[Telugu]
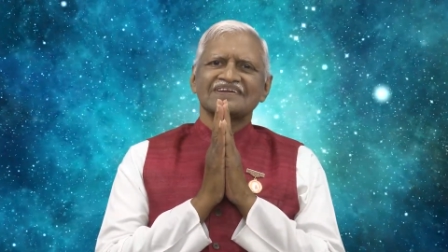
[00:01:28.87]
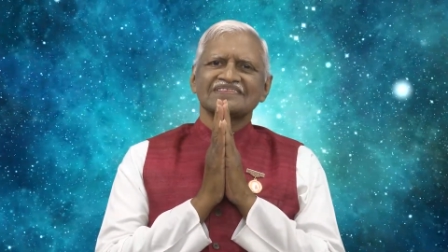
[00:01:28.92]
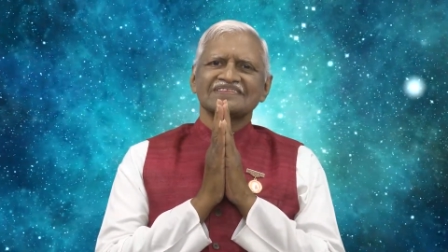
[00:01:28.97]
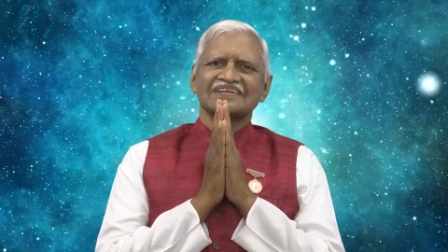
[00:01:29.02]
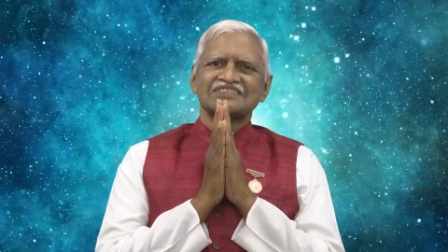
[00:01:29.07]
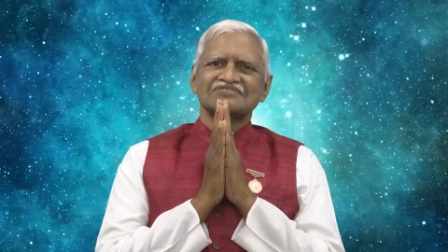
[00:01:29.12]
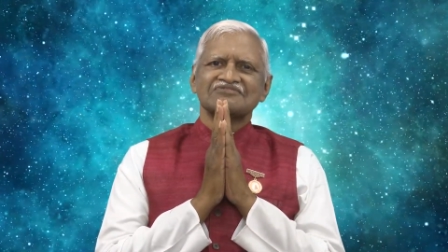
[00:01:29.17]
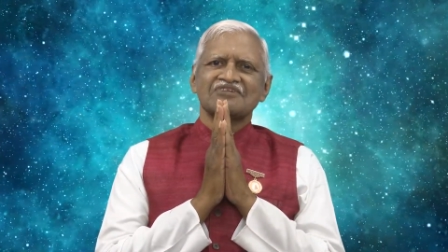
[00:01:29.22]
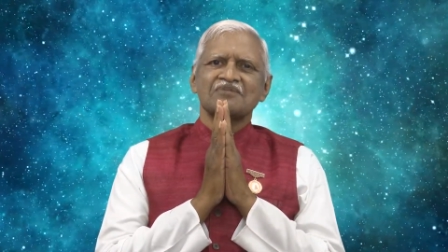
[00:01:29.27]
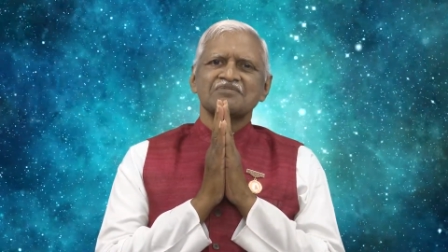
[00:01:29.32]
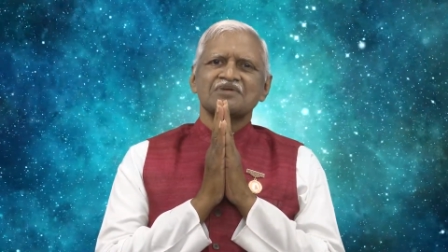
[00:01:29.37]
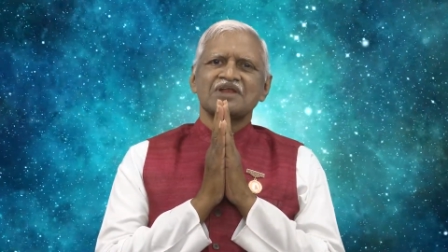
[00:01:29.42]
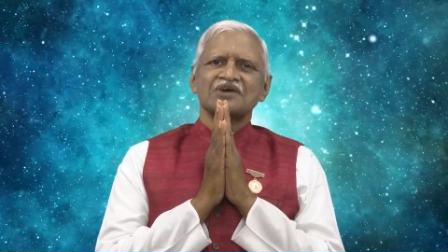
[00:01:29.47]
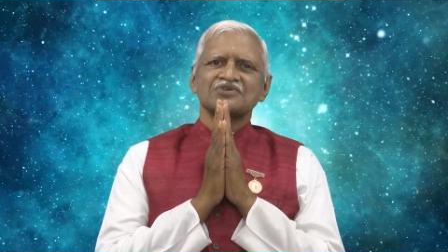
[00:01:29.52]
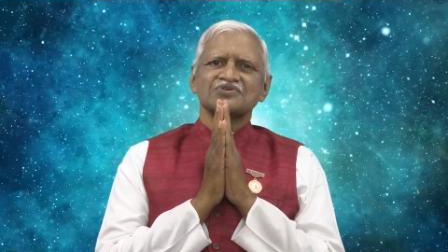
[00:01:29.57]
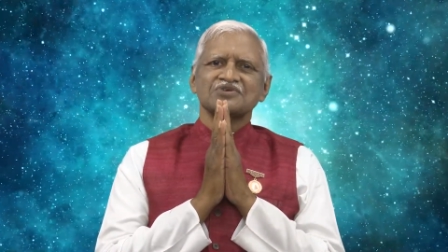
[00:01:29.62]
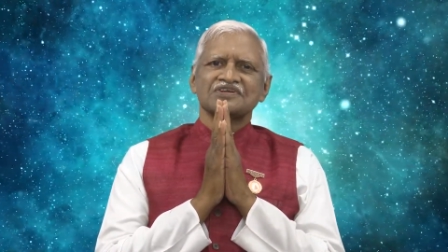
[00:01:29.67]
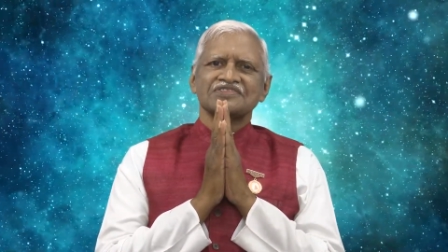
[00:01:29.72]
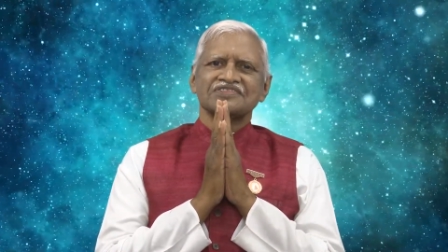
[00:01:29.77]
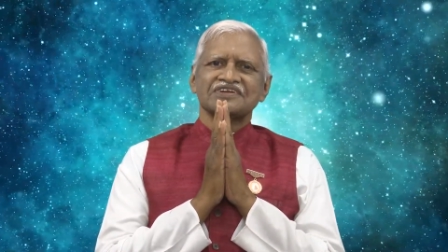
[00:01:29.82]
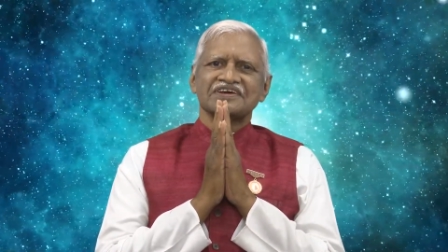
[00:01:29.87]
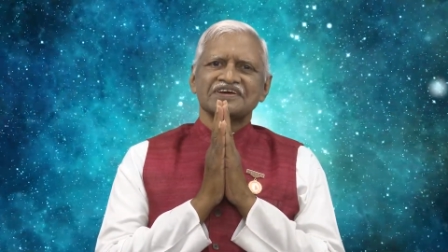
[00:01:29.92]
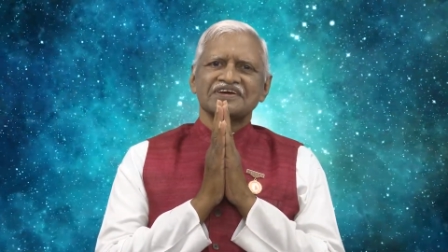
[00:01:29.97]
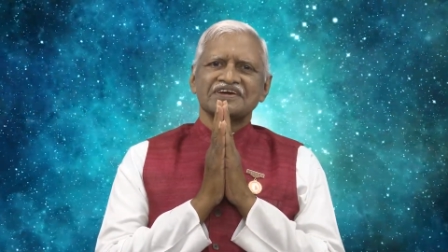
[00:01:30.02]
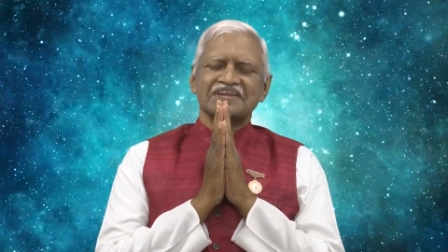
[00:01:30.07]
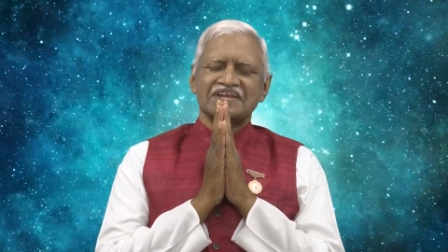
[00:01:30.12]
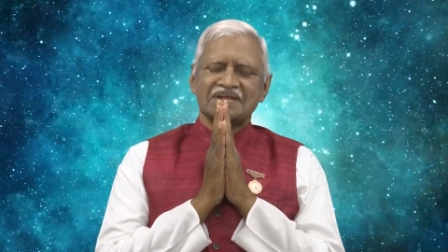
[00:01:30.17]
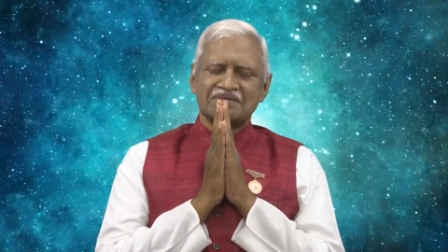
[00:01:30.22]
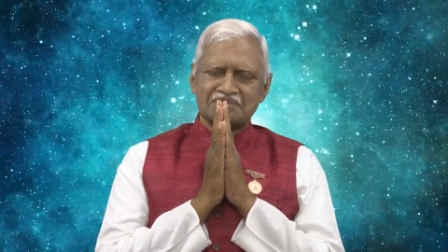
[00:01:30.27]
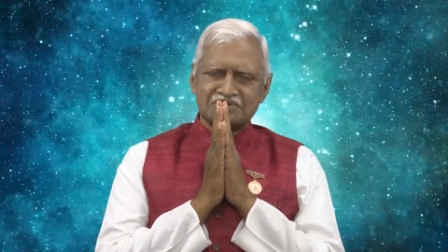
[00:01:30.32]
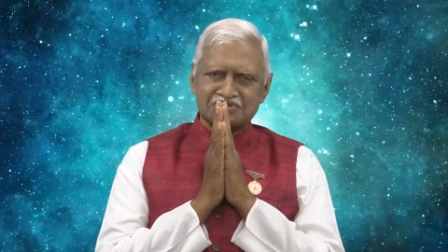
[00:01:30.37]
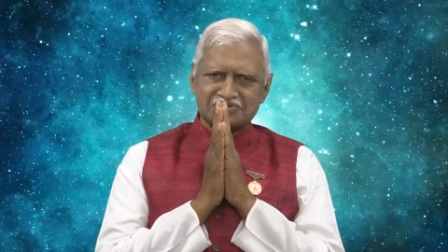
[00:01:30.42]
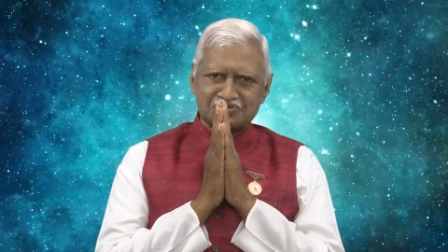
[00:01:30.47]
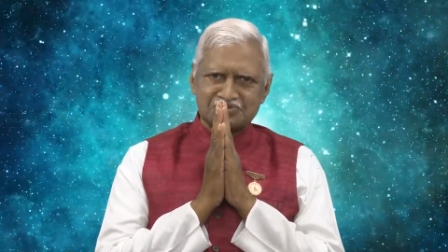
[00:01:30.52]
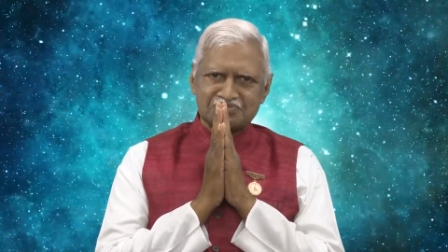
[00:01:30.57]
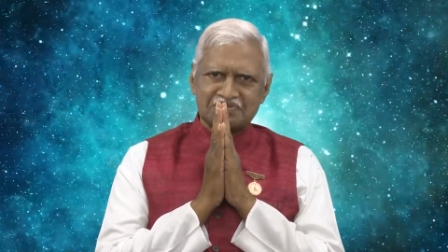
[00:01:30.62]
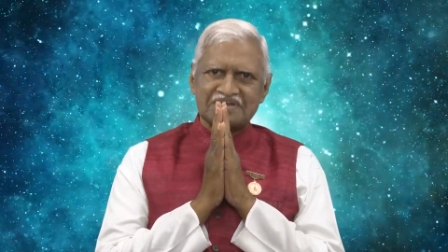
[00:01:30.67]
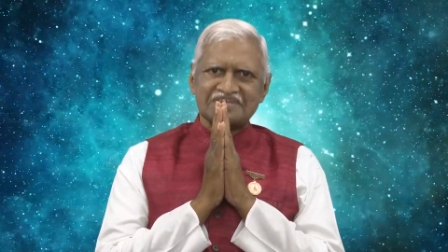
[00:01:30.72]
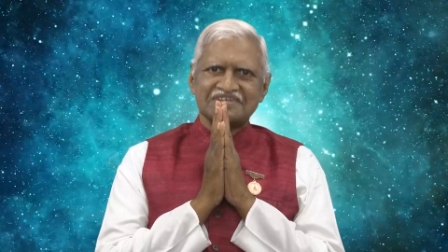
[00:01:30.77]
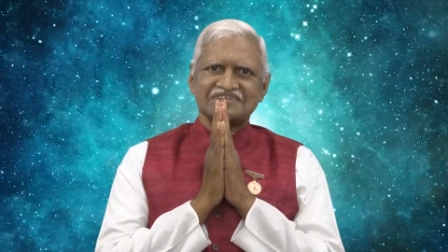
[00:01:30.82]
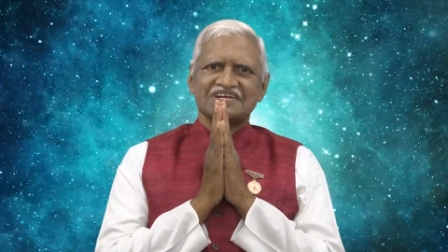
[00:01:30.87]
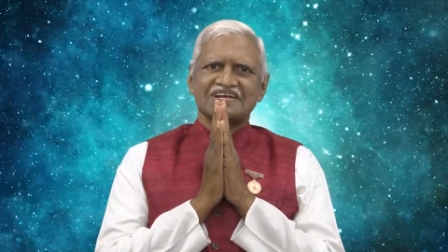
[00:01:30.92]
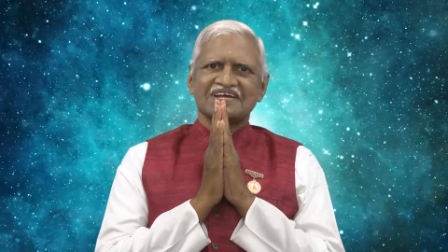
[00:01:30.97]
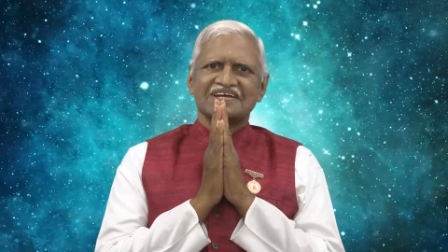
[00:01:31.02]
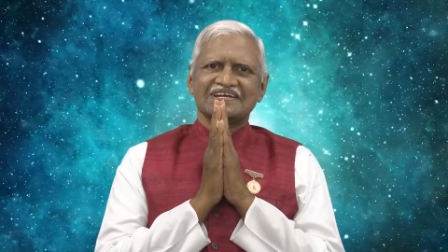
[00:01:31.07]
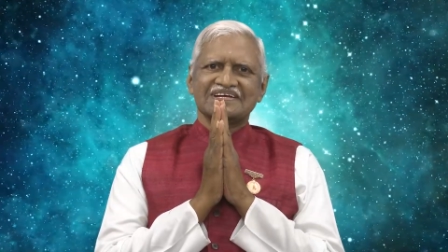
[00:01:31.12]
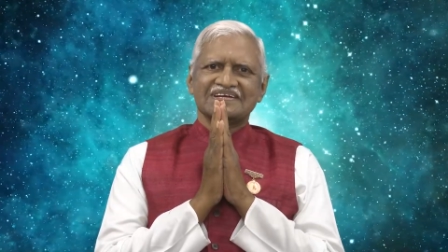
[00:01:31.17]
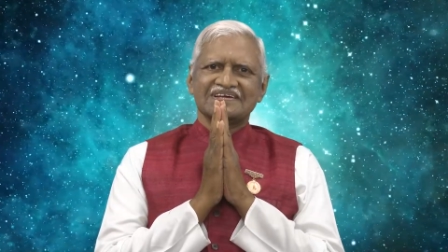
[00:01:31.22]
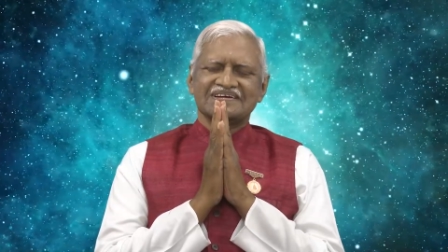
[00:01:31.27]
తత్వాభిలాషులందరికీ నమస్సుమాంజలి